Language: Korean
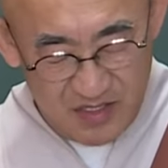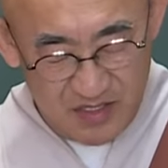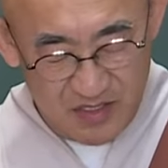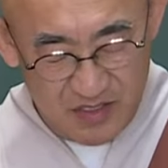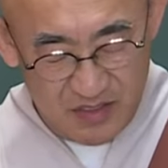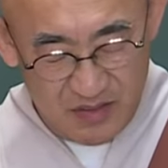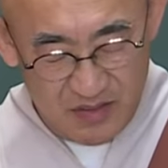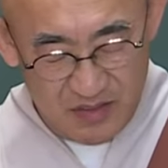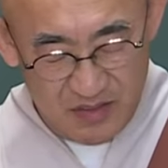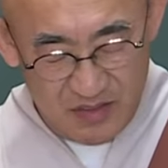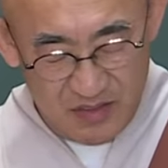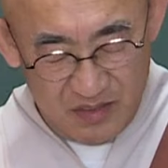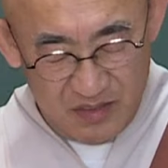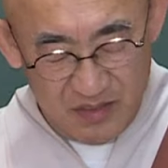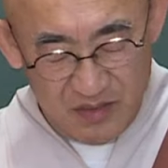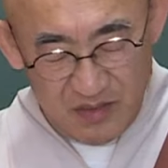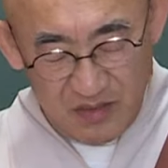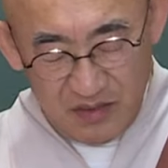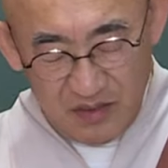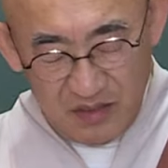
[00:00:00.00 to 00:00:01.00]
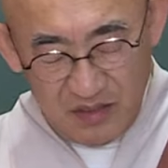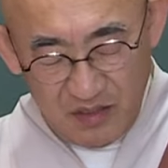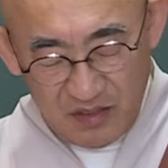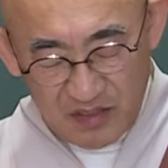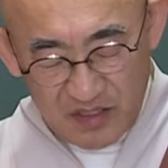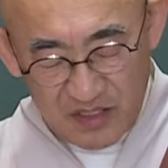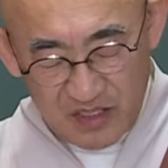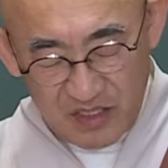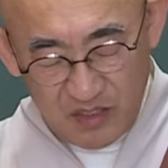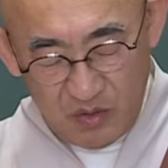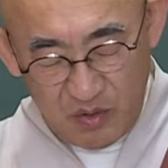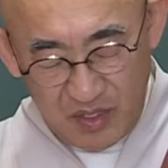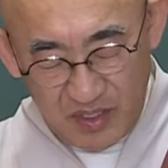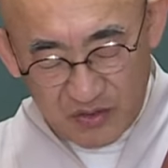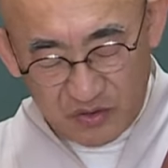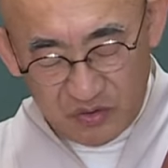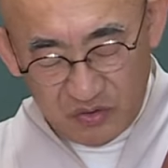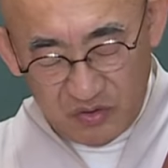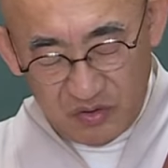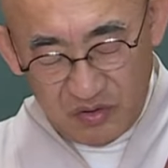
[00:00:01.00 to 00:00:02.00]
어, 역시
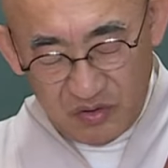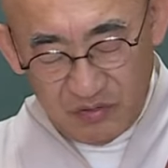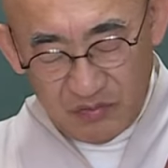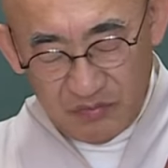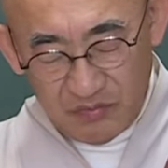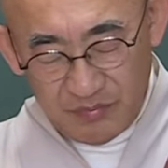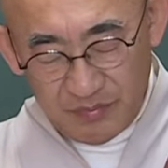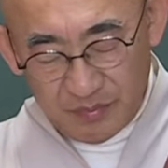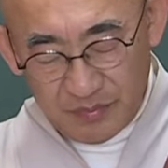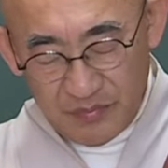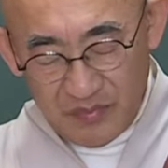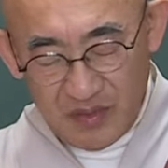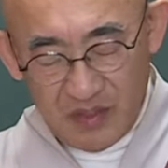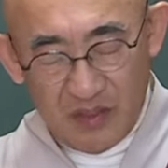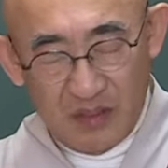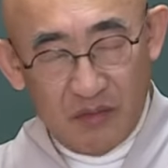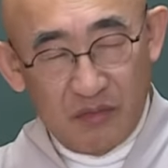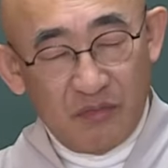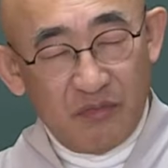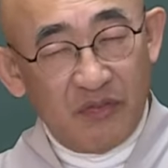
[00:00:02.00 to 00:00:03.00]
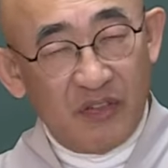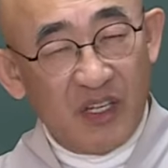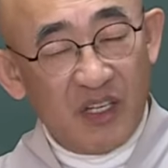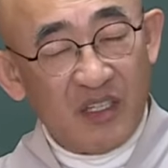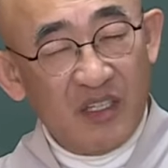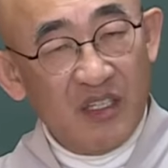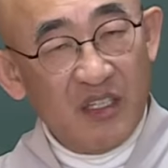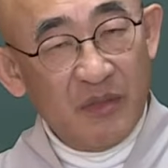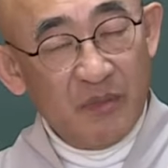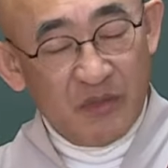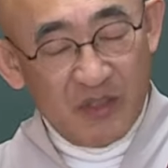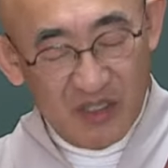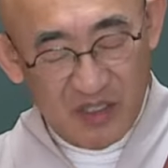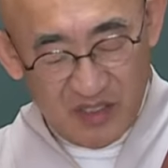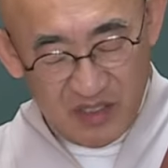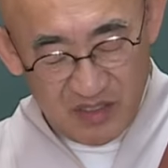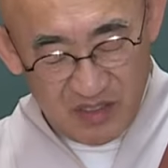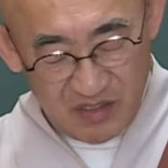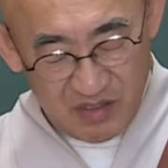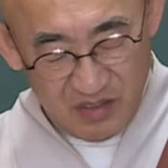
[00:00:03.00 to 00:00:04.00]
화수, 음, 물에 그림
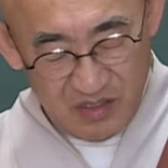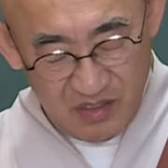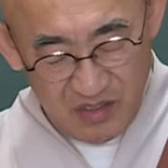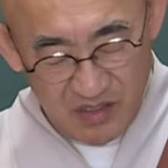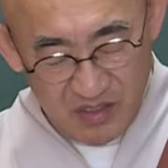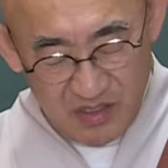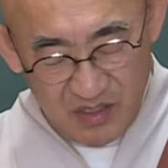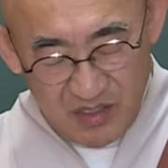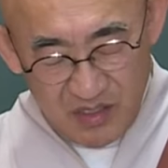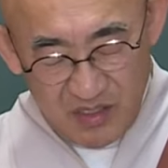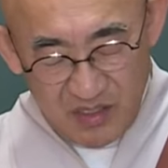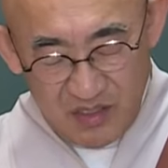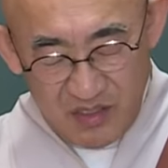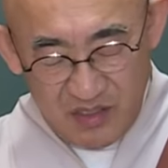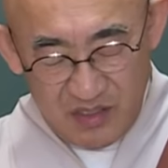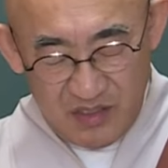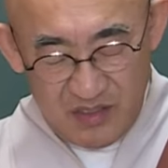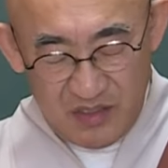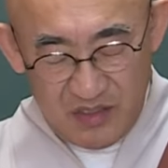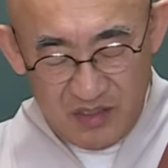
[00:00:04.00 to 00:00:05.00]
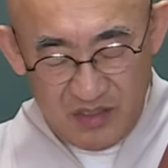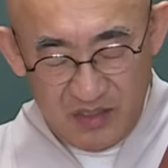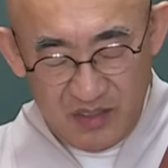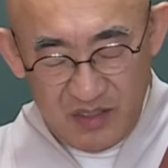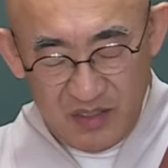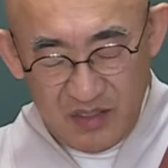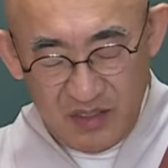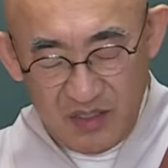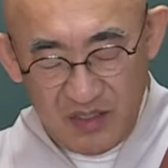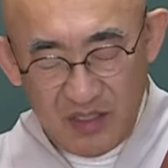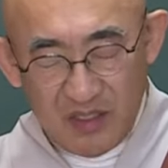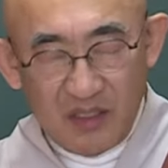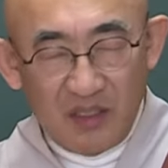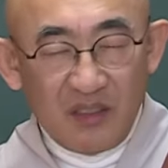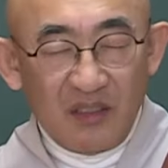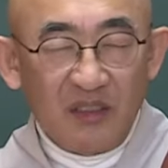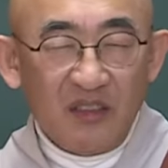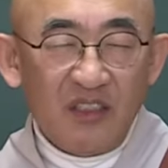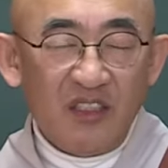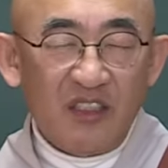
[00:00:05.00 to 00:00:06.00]
그리는 거 어,
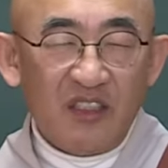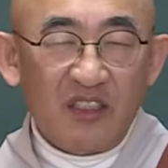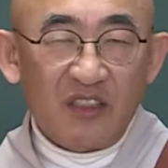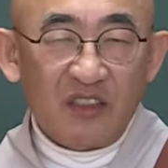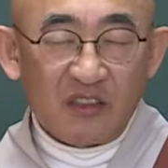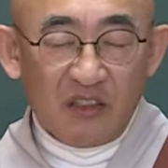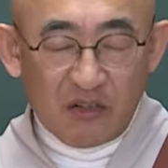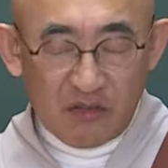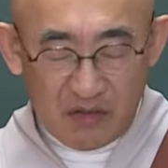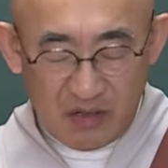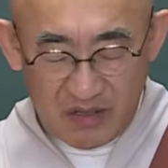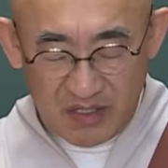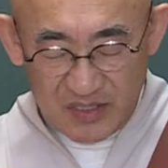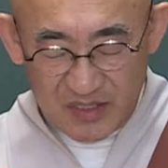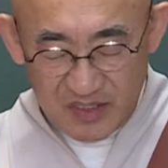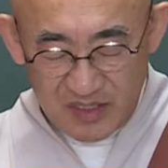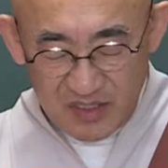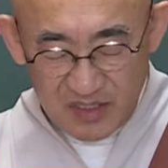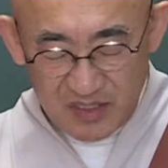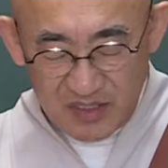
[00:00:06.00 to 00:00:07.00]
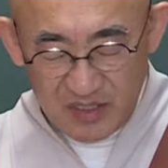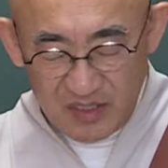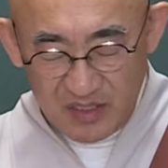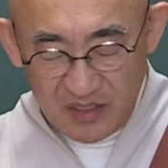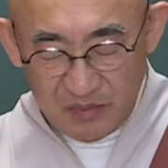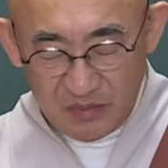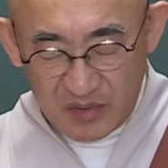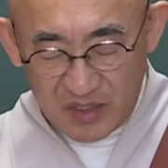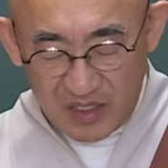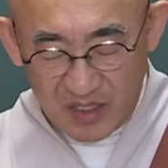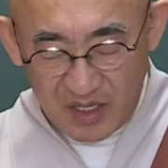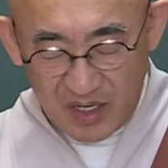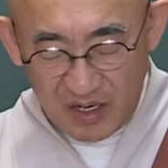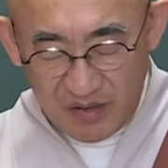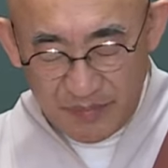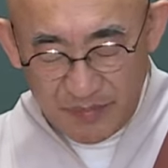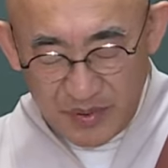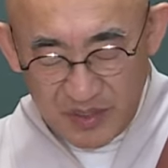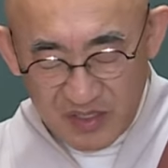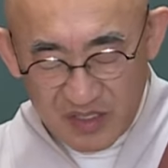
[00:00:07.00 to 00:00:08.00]
이런 것과 같이 그림 따라
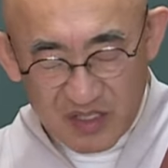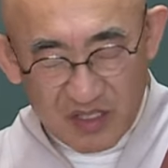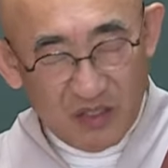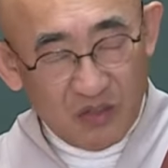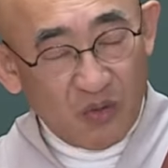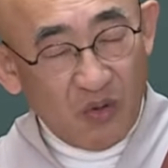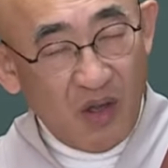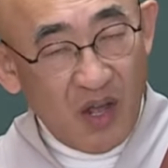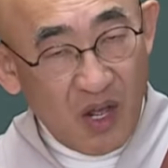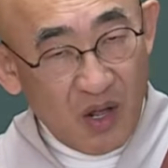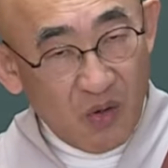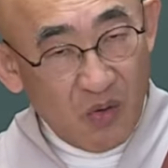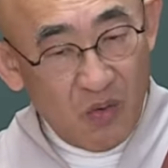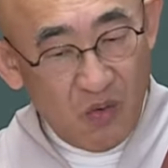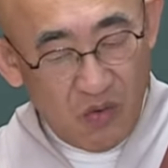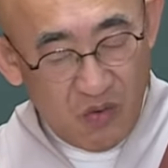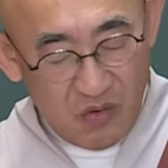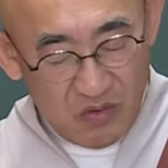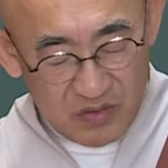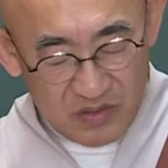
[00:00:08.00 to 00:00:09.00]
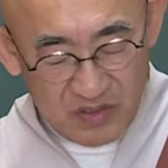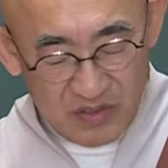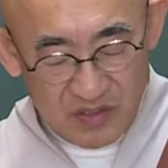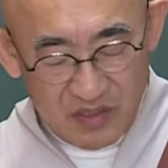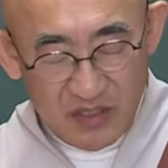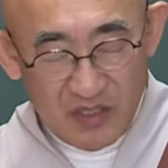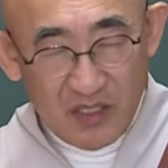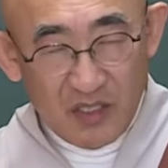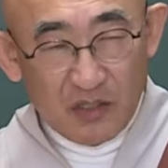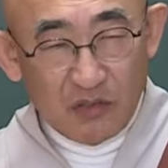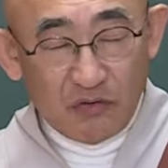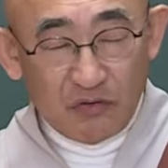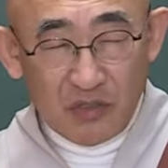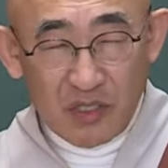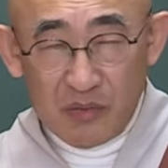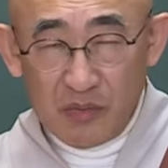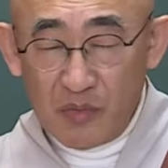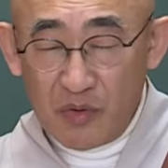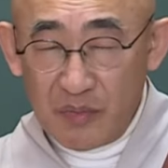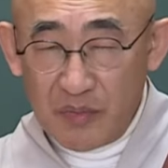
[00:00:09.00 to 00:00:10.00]
합해지기도 하고
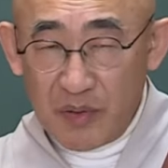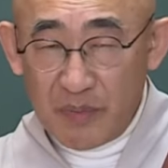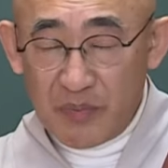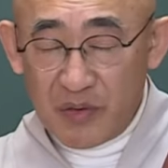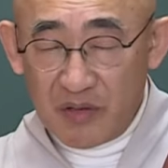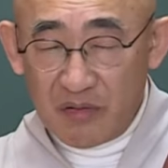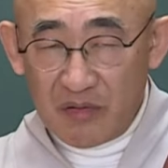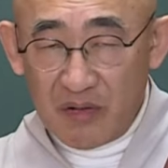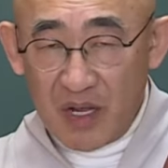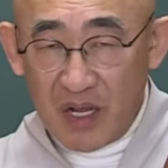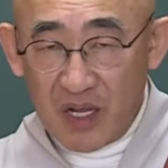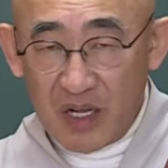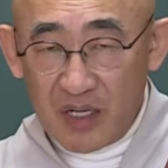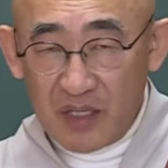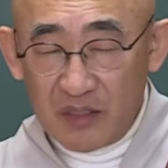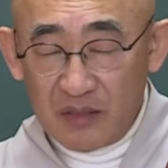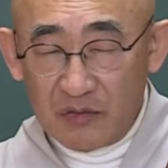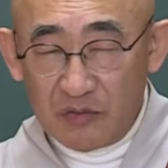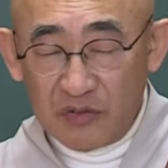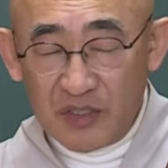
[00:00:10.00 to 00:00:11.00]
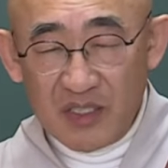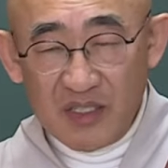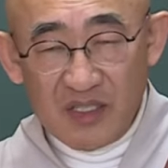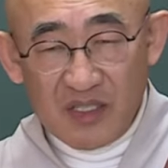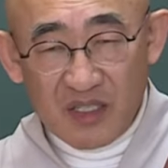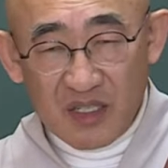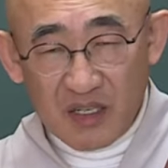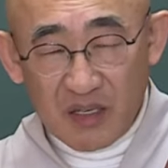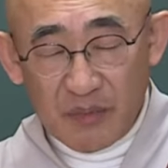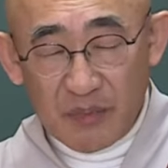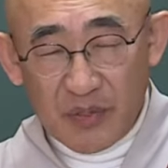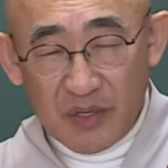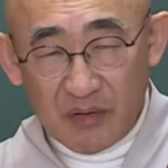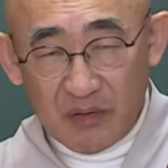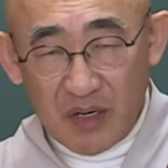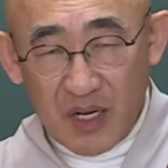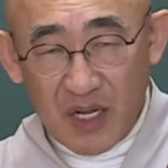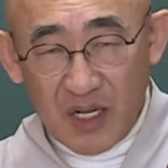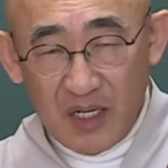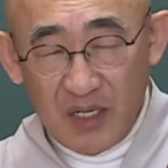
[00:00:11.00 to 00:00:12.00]
우리의 몸의 변화, 우리 인생의
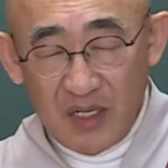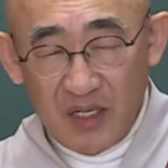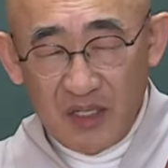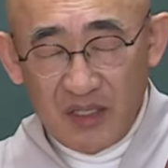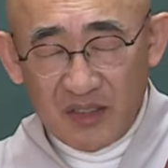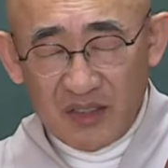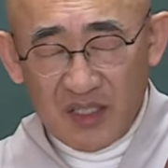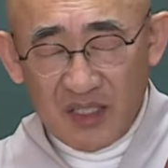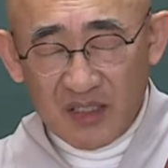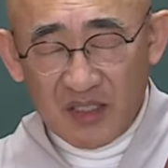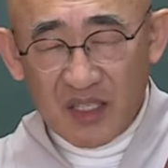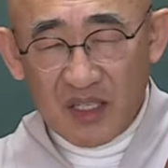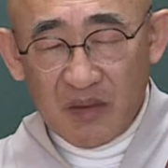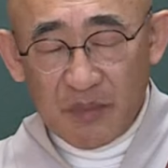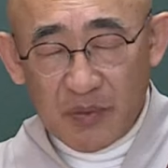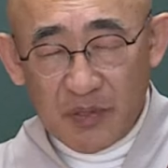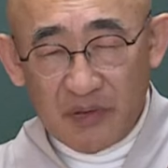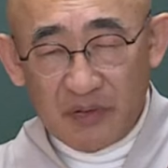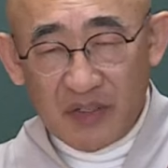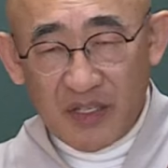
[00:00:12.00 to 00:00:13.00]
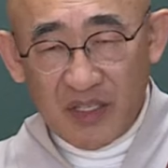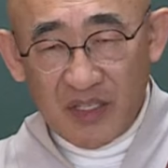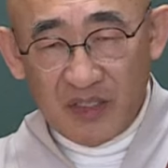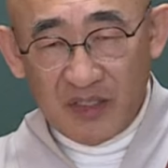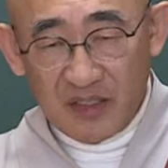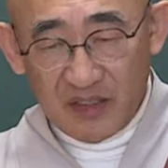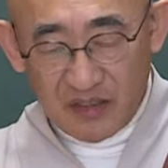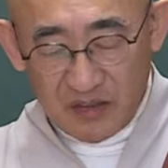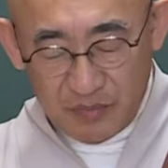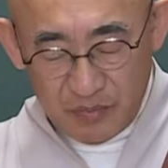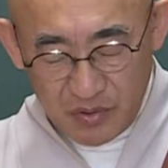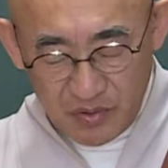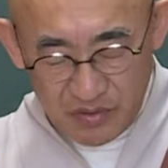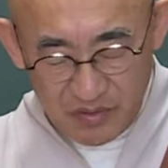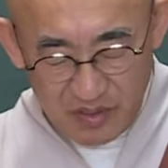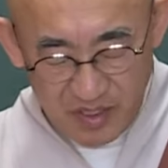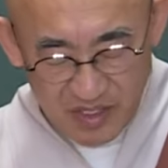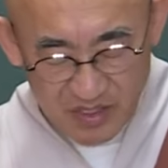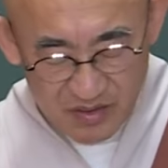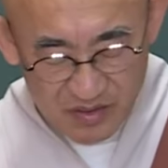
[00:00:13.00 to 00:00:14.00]
변화, 세상의 변화에 대해서
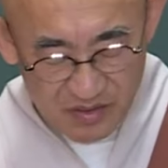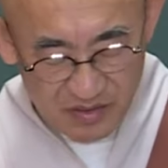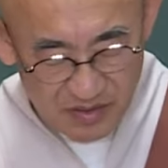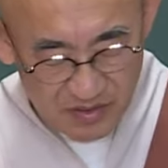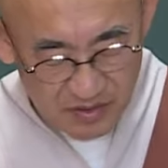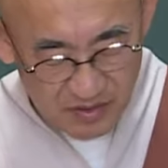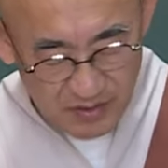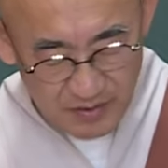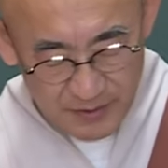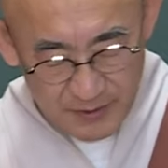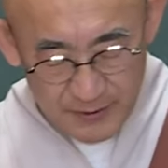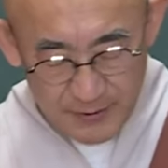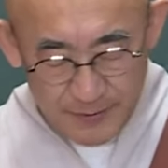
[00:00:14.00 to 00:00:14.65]
표현을 한 거예요.